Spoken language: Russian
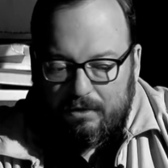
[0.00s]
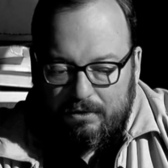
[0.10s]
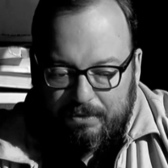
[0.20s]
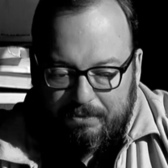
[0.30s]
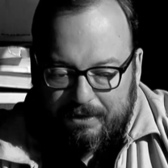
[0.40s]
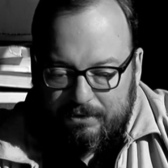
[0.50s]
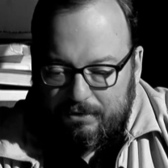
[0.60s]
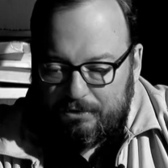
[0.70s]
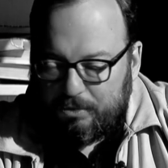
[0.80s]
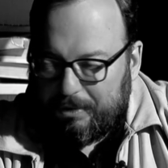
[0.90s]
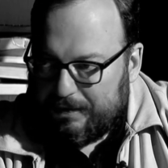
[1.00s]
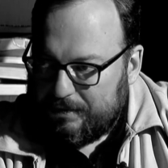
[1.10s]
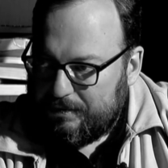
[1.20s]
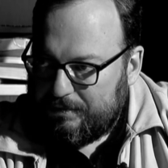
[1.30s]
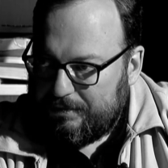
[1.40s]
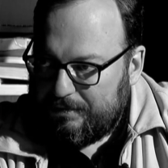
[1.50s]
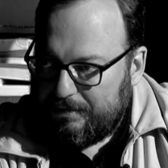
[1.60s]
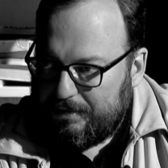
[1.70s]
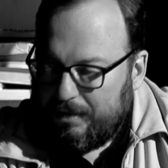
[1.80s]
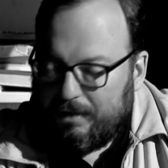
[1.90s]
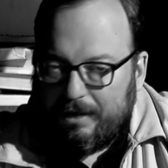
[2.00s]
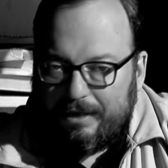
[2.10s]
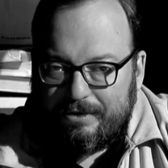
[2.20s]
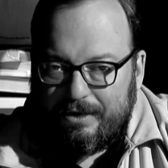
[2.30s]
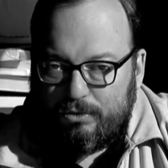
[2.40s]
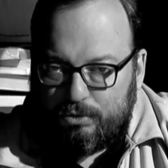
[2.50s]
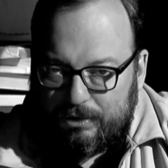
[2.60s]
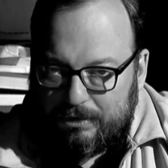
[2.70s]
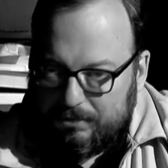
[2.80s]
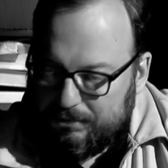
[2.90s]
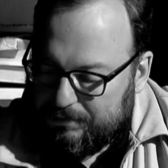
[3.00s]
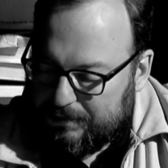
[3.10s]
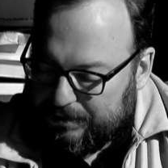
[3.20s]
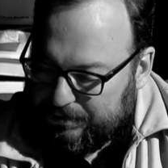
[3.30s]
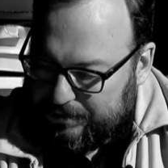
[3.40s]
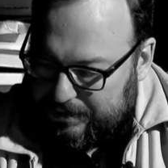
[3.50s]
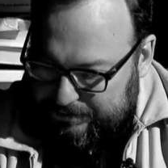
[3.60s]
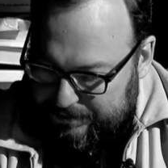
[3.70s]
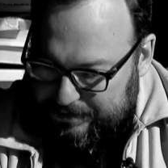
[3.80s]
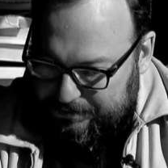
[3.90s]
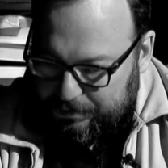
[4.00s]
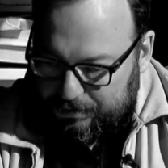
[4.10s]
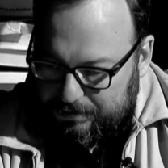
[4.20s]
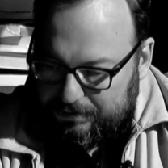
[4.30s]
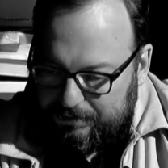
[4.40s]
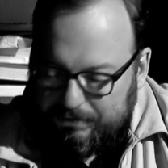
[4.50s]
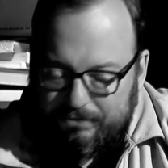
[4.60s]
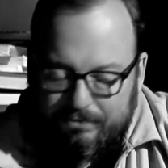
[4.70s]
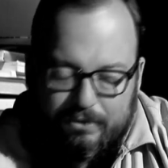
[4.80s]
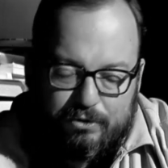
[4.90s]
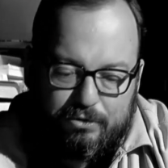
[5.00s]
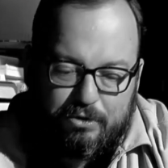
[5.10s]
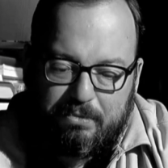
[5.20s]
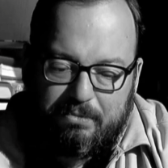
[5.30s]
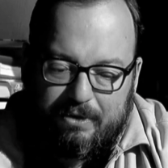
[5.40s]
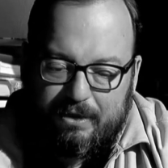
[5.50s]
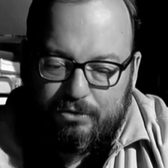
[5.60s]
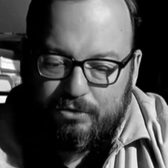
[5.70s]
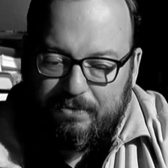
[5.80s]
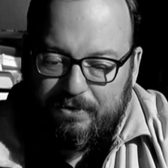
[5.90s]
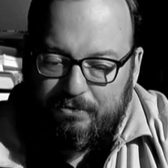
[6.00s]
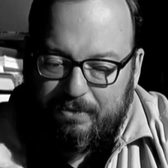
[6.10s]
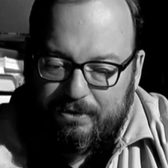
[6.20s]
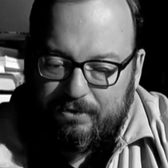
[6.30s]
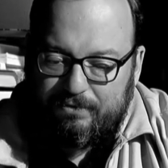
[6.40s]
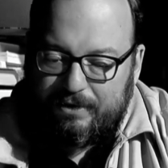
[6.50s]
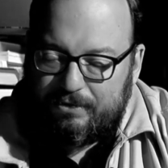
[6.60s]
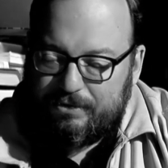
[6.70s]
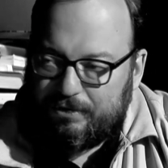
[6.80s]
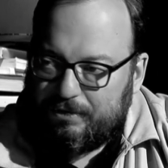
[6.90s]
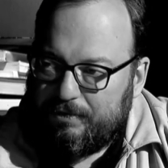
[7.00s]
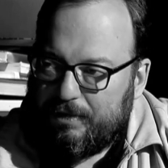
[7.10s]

Например, Анатолий Чубайс, Алексей Кудрин, который недавно заявил, что он тоже предполагал, что Медведев пойдет на второй срок.